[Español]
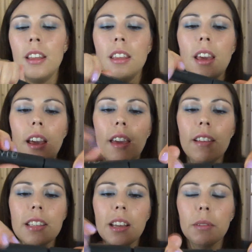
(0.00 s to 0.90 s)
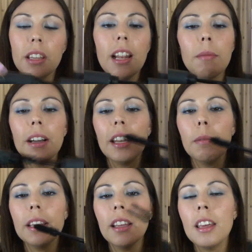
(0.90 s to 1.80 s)
Ya, que básicamente es la máscara
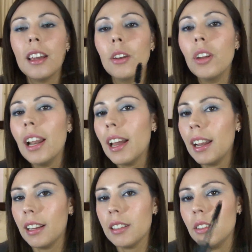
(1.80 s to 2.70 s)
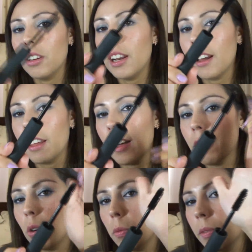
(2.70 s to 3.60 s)
de pestaña que no es la que larga, sino que le da
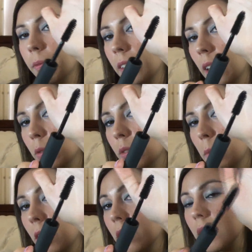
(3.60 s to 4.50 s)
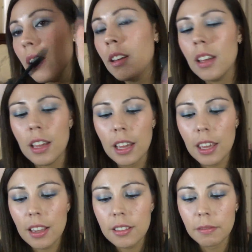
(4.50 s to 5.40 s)
volumen. Tiene un cepillo así
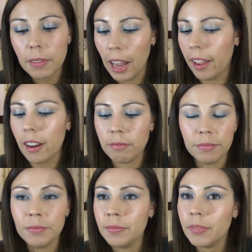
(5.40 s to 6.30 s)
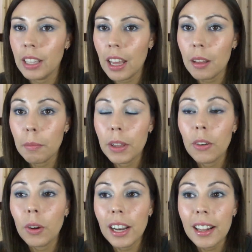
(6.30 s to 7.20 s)
y es negra. ¿Ya?
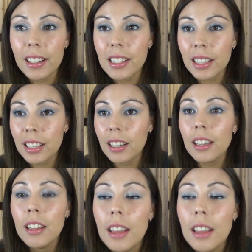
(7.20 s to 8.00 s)
Pero ¿cuál es la gracia que tiene?